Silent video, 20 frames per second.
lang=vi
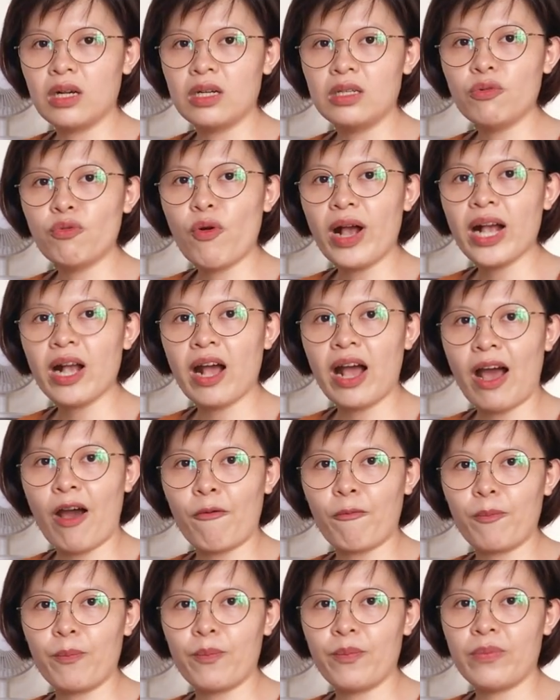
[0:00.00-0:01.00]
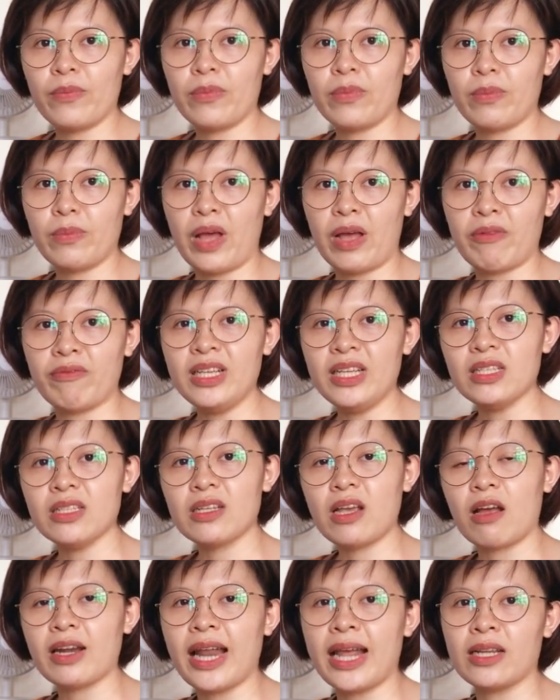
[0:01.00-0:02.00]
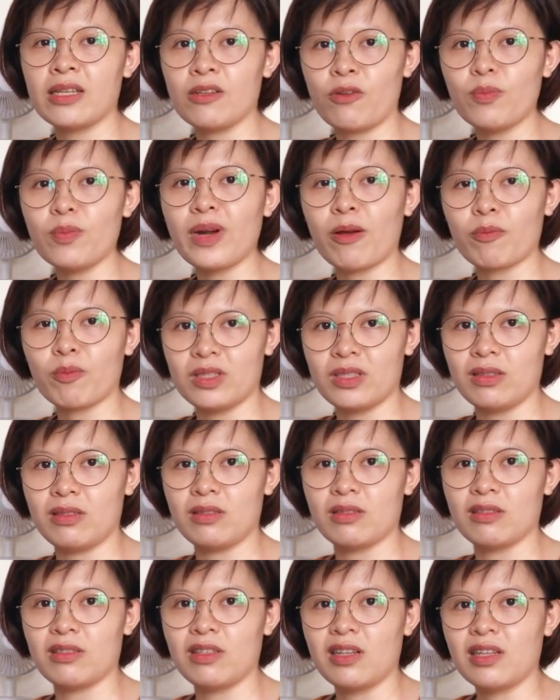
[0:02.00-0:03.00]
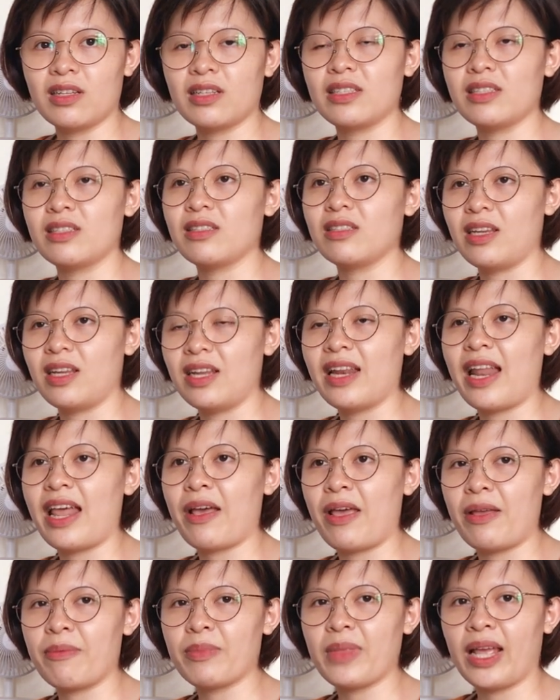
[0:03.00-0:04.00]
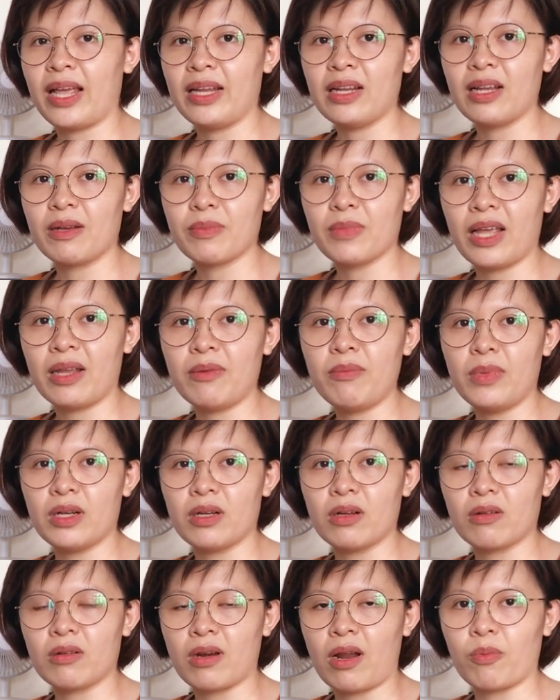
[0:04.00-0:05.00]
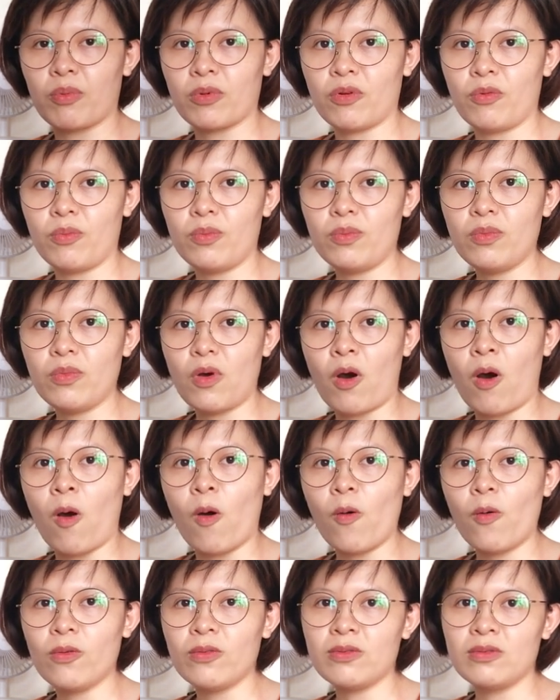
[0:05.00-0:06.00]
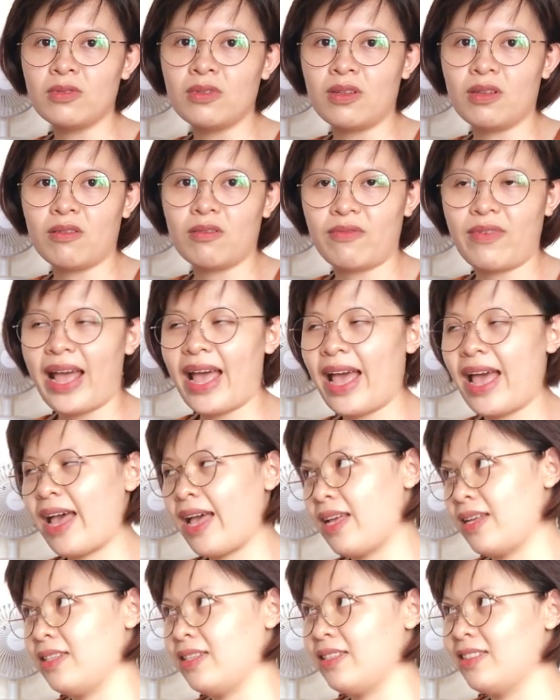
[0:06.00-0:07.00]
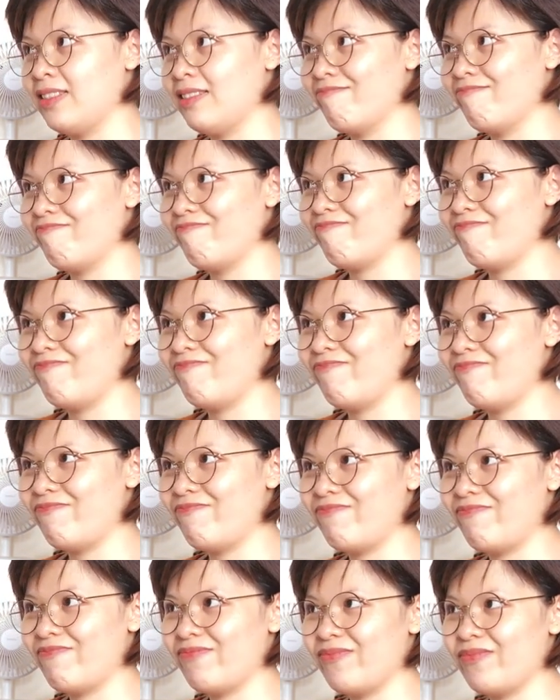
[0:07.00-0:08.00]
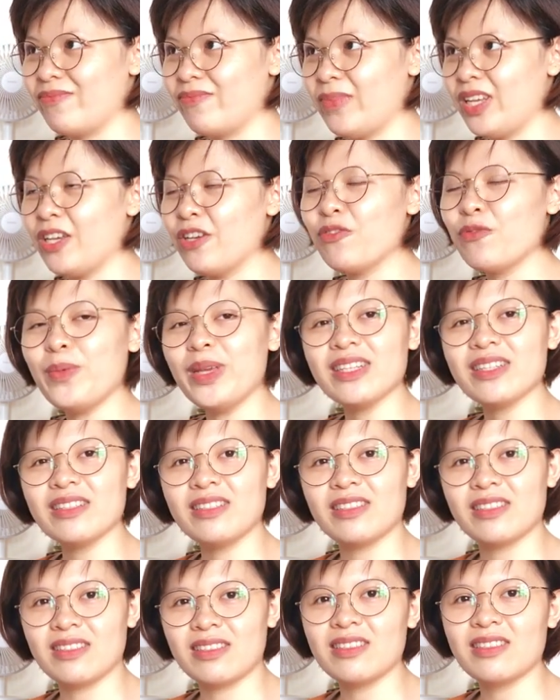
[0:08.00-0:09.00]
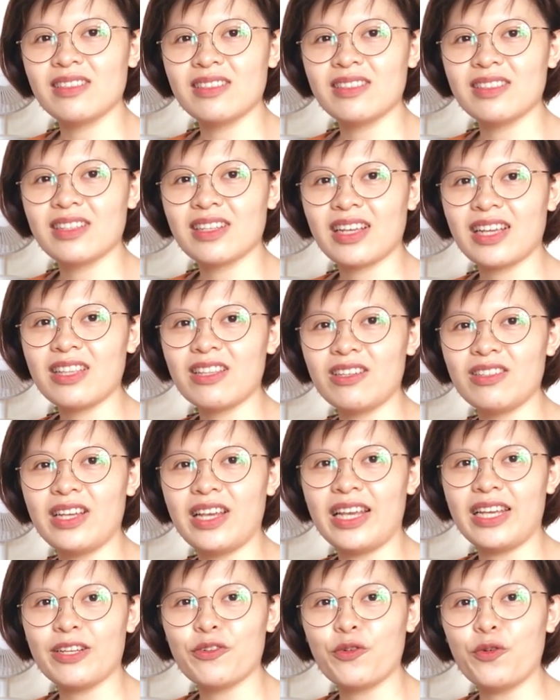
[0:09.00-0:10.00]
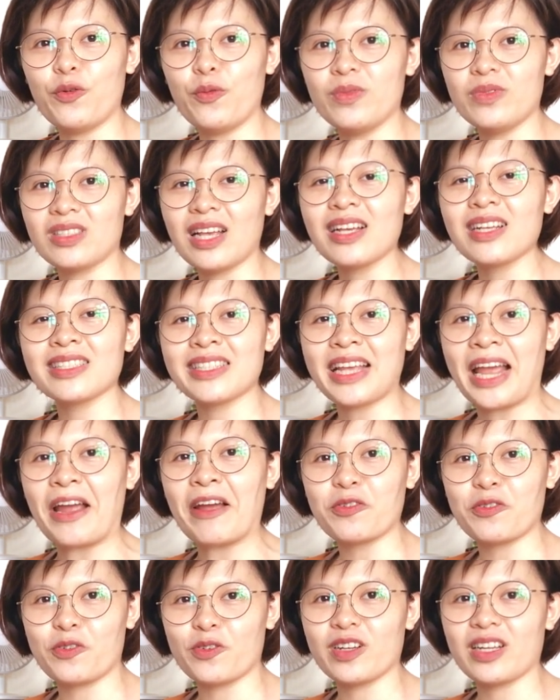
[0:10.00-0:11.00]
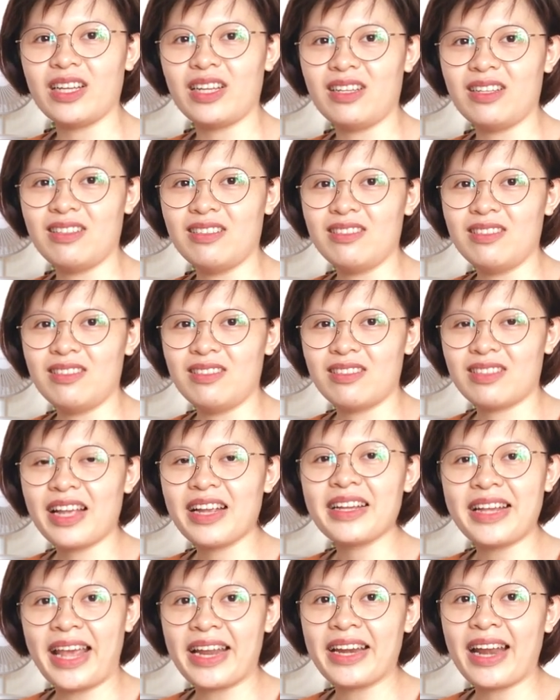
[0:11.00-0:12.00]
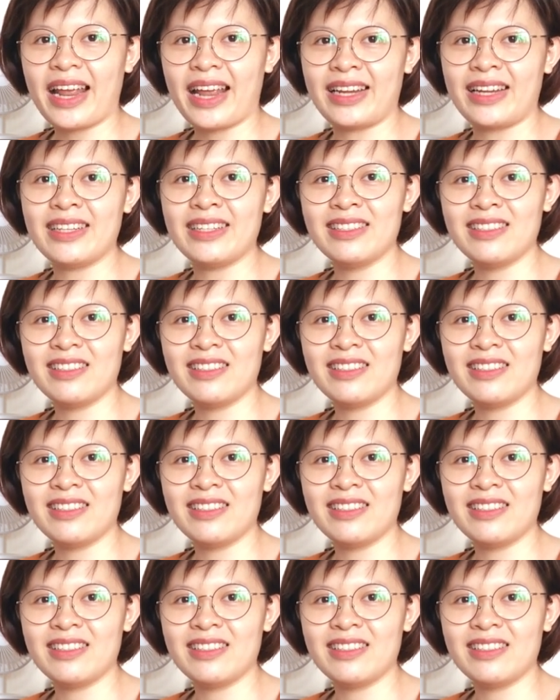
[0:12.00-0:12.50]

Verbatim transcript: ngữ quá khoa học mà biết cho đại chúng đọc được. Nên là em cảm thấy mình đọc cũng ổn và hiểu biết được cái tư duy của sắc sảo của cái tác giả này.